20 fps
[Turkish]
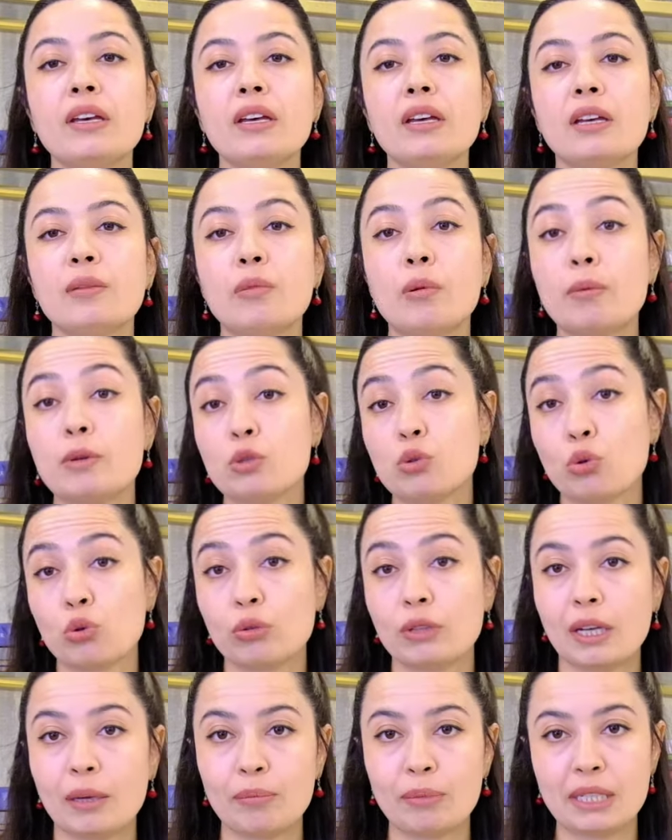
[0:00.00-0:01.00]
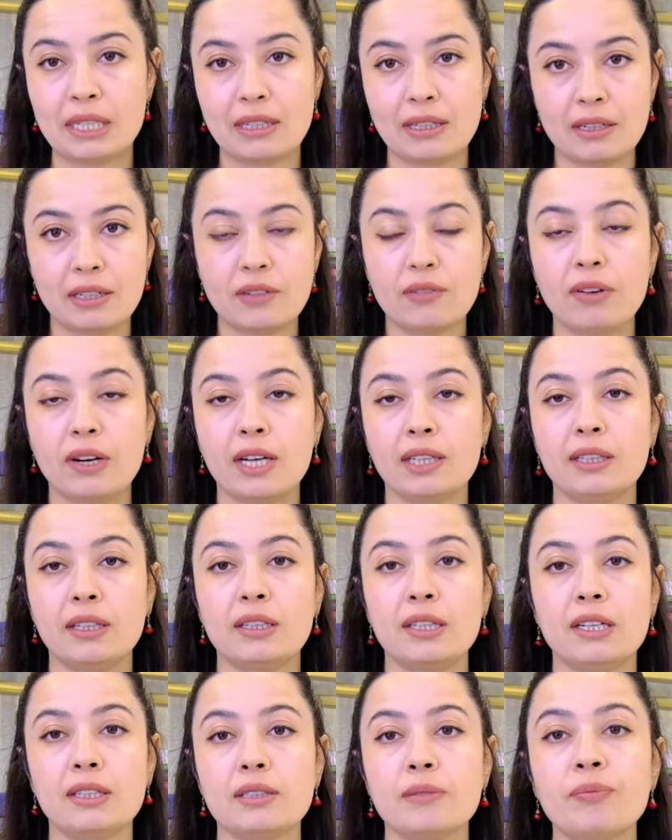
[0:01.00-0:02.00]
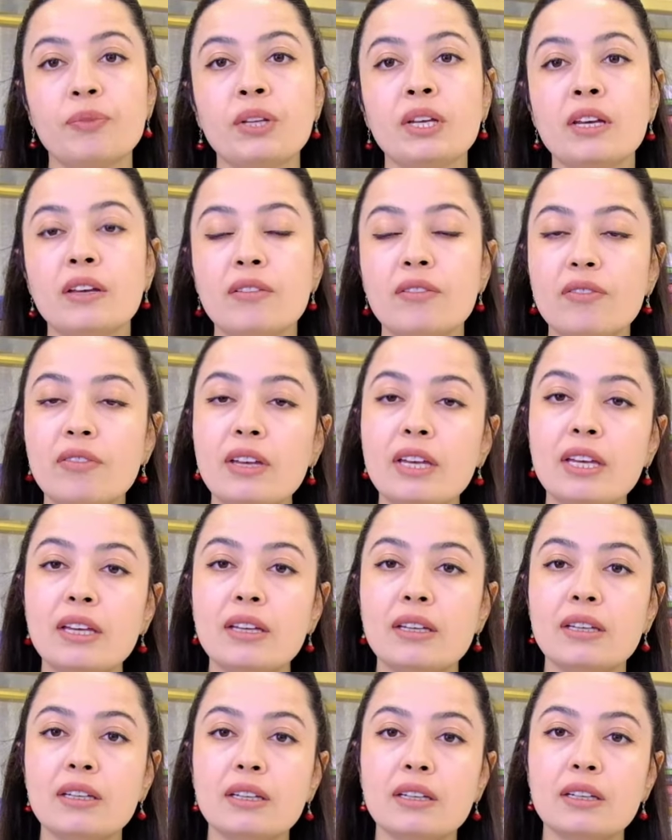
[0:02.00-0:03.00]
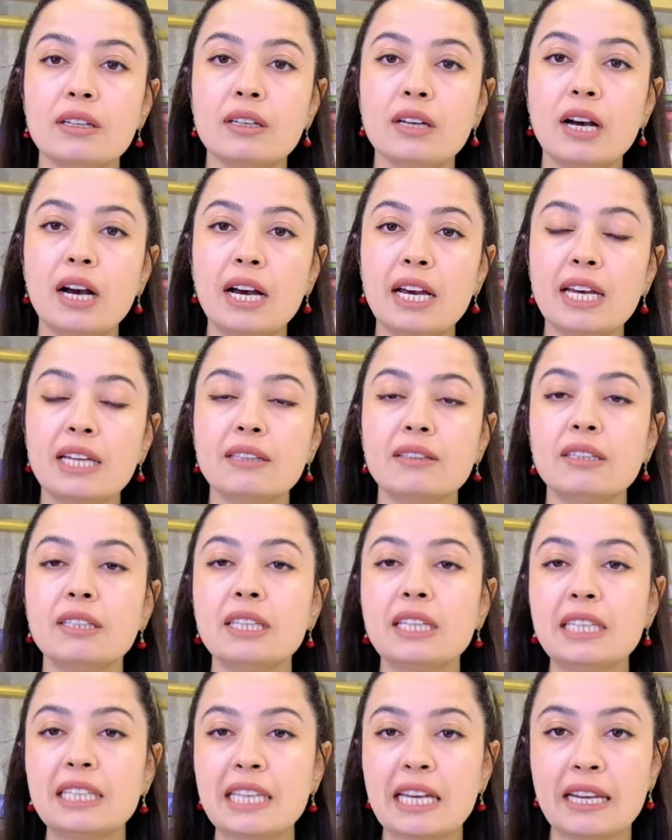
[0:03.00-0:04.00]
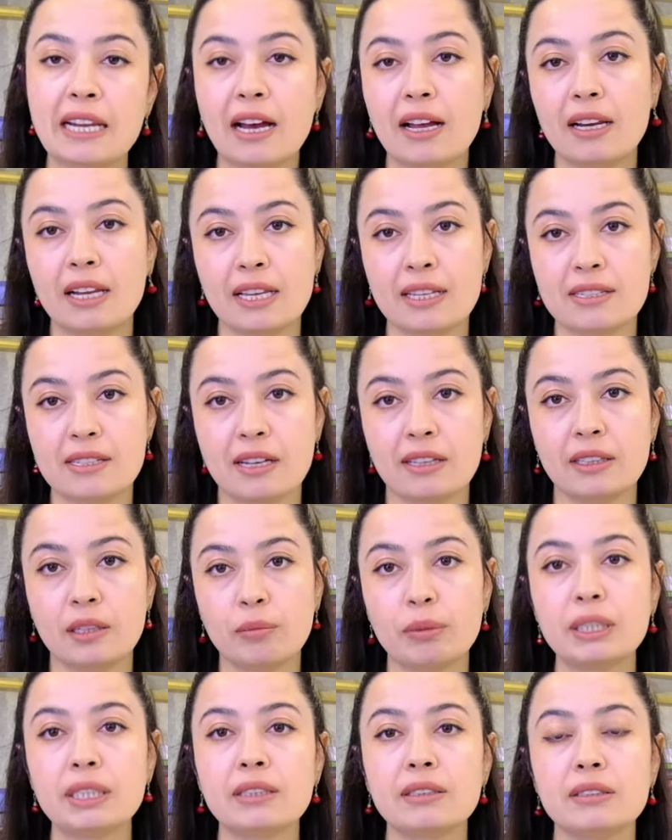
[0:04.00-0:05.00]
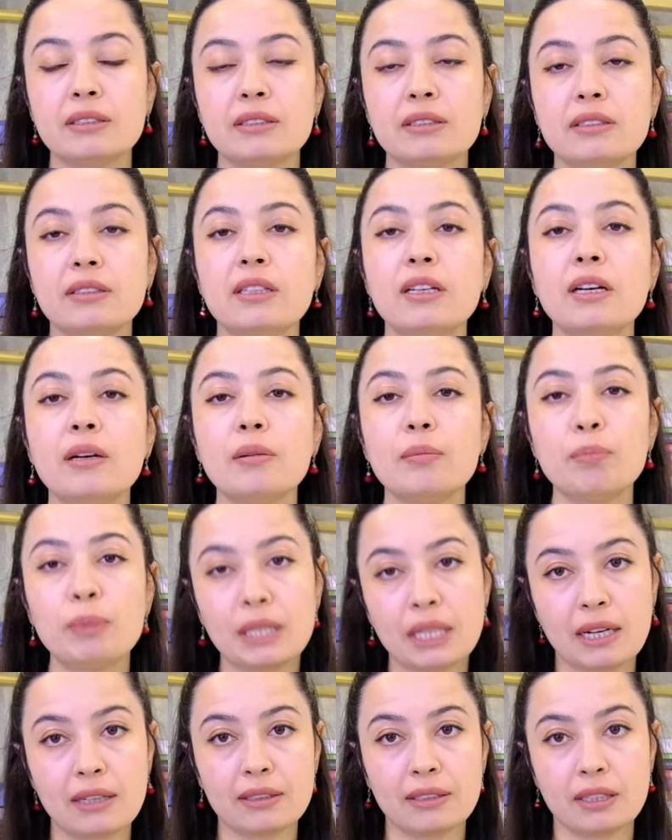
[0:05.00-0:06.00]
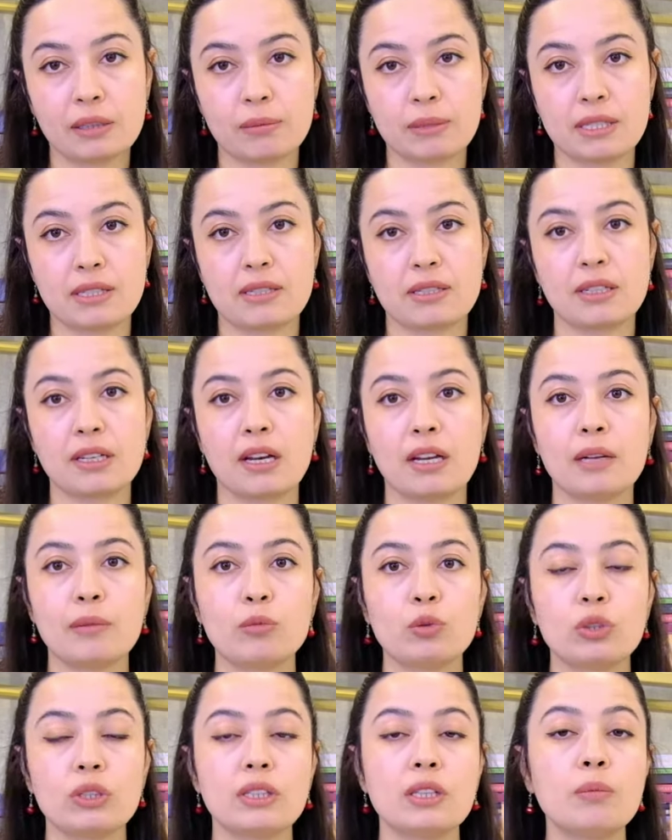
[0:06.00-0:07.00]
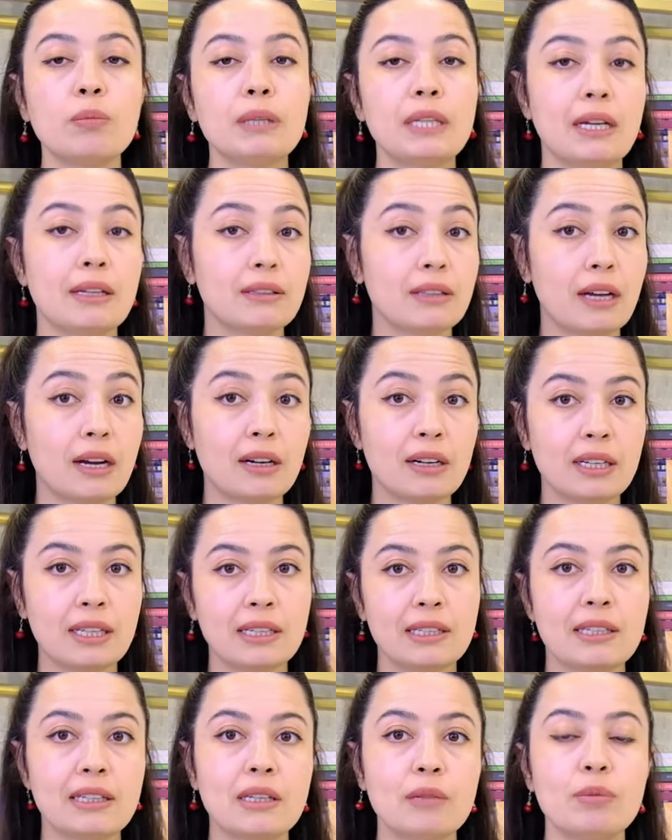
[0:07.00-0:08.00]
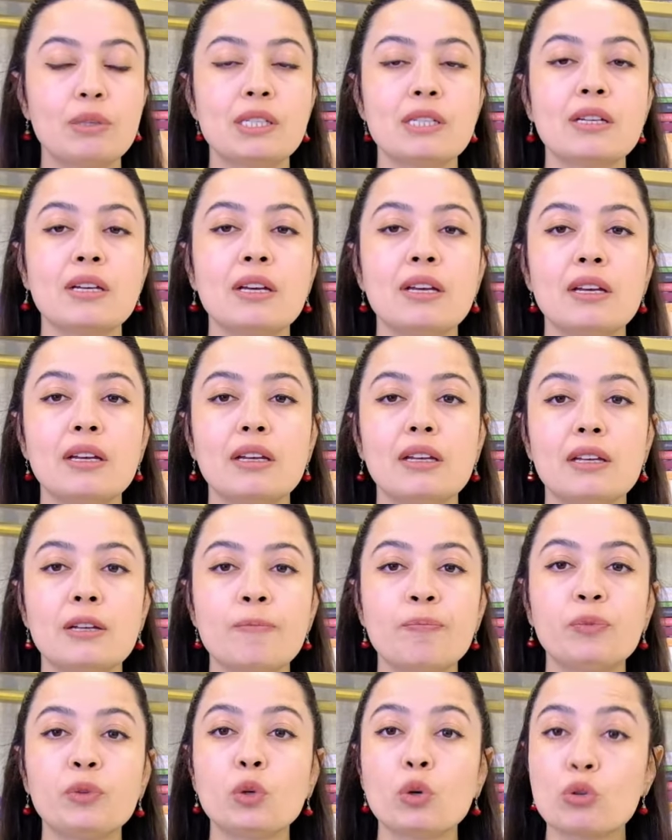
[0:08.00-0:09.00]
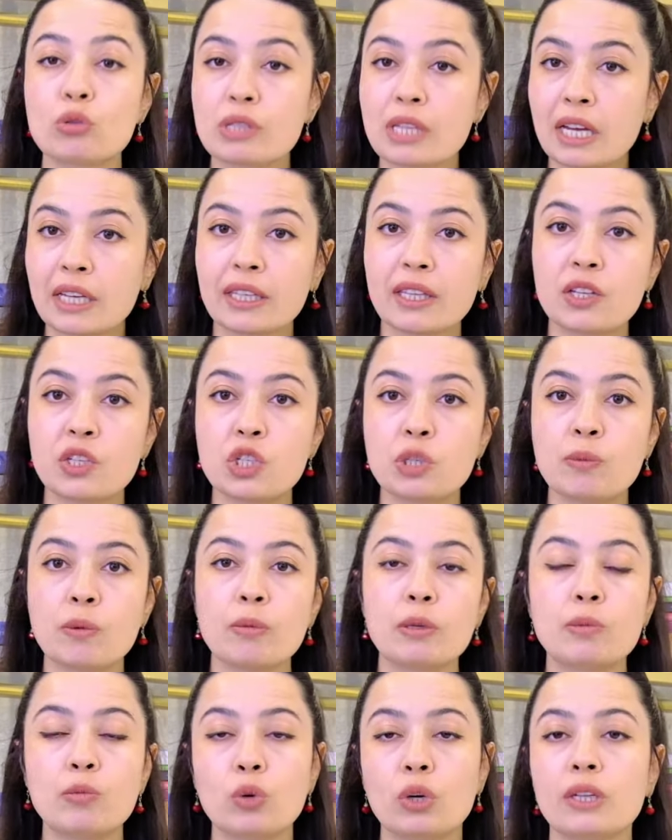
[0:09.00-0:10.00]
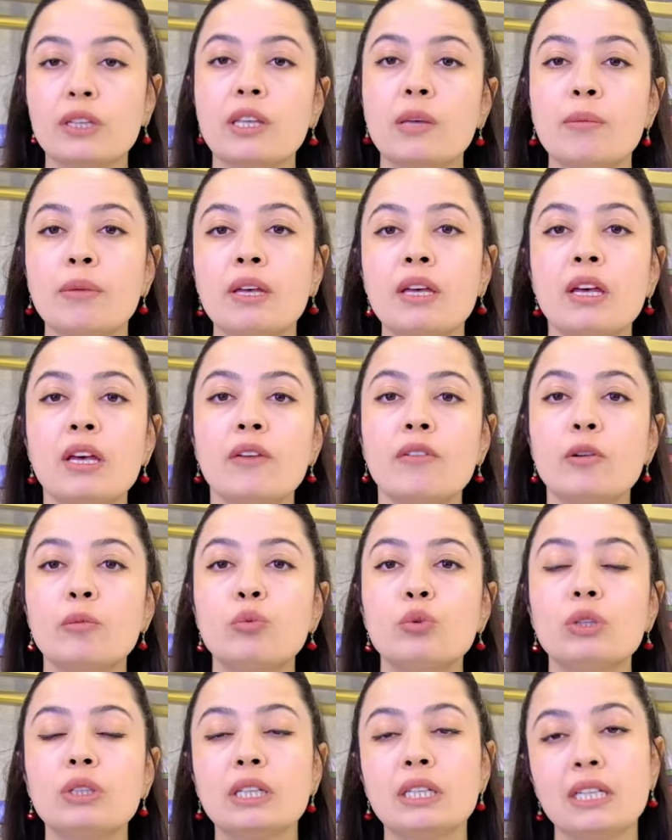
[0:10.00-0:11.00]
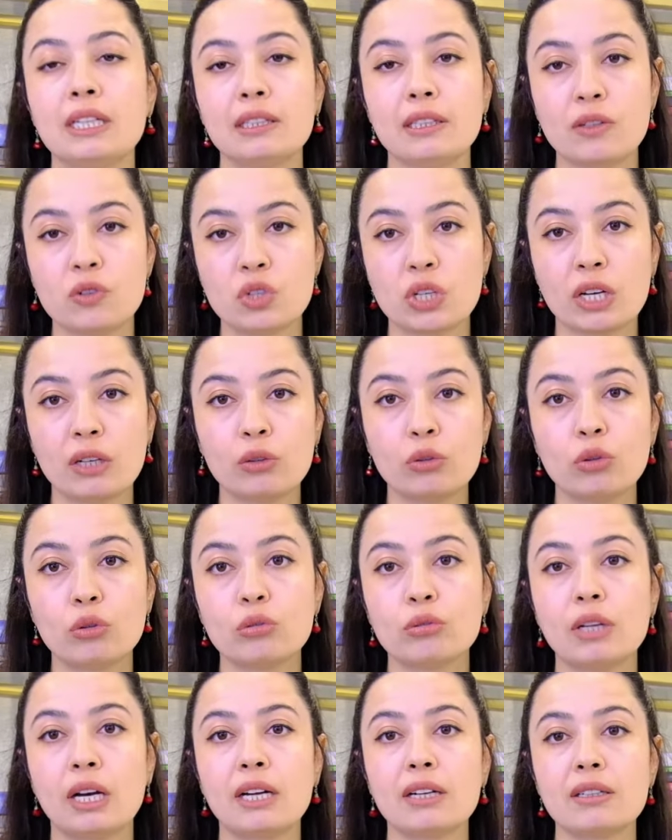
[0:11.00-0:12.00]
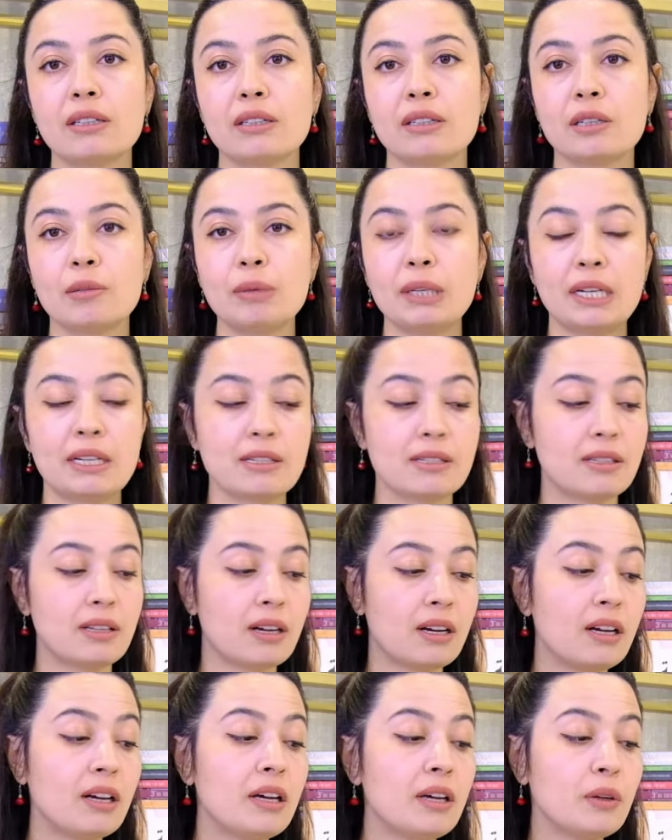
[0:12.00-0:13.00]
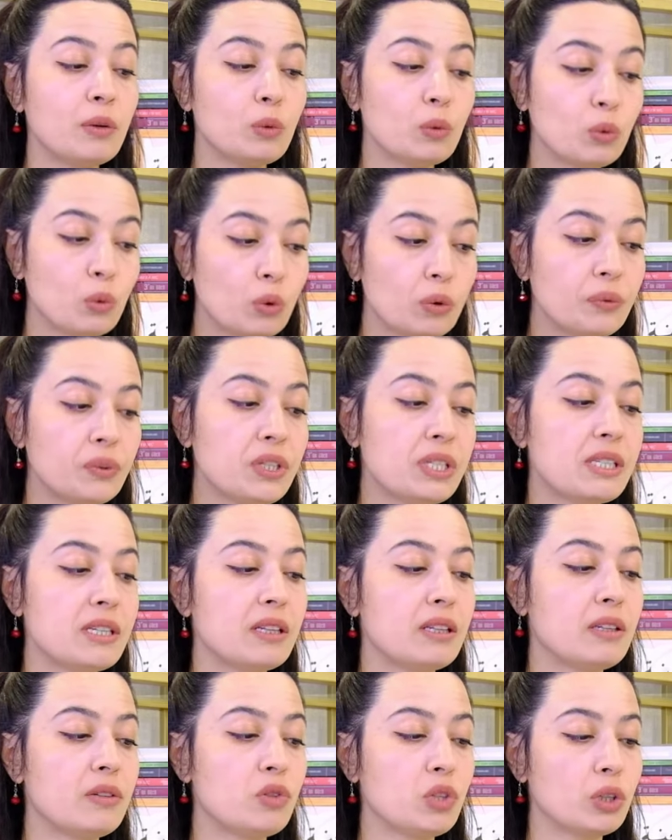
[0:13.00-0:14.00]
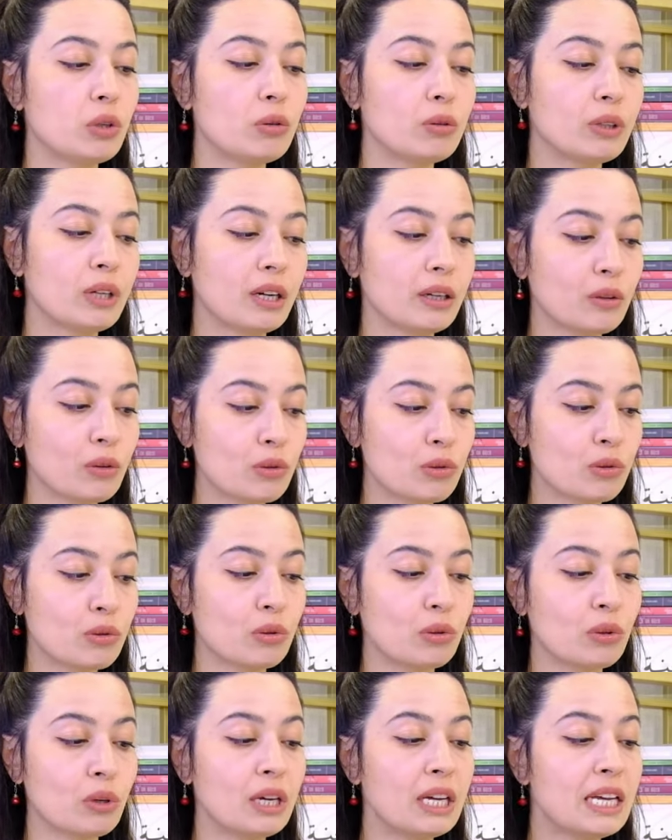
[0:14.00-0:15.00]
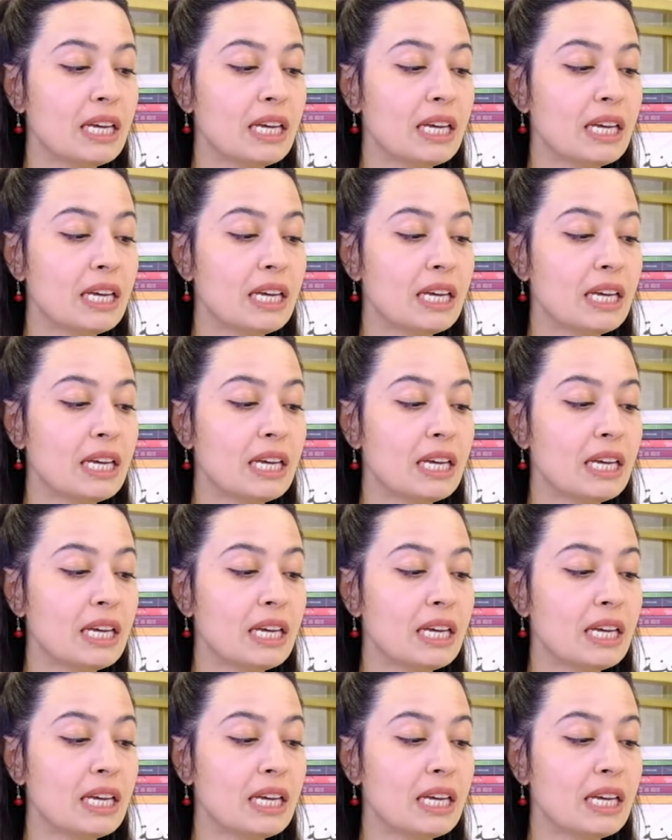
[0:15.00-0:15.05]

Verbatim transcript: E, baba soyundan birilerini ifade eder. Ve e, hayattaki genel eksende bakıldığında planlarımızdır. Yani buradaki planlarla ilgili bir e, gözden geçirme, bir muhakeme ve burada netleşen konular e, biraz daha yoğun hissedilecek olarak gözüküyor.